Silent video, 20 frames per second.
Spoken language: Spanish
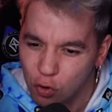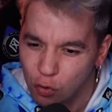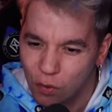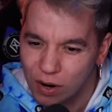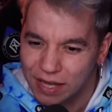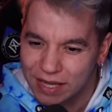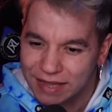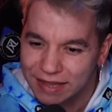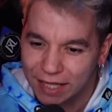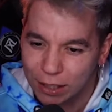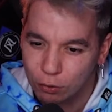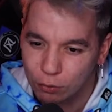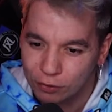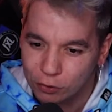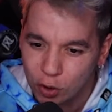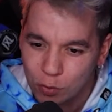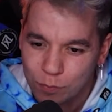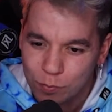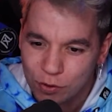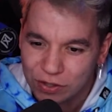
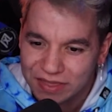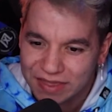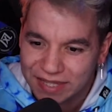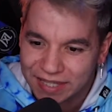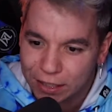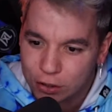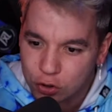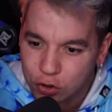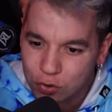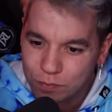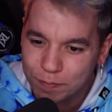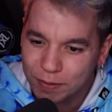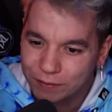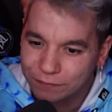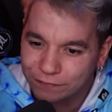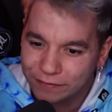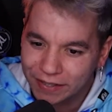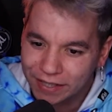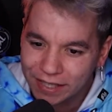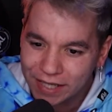44%
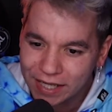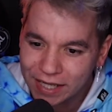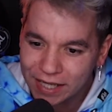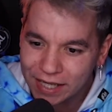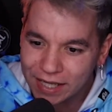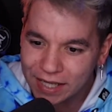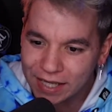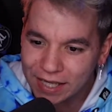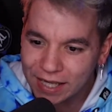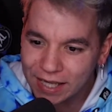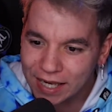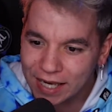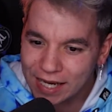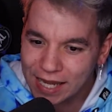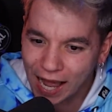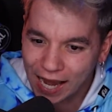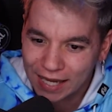prefiere la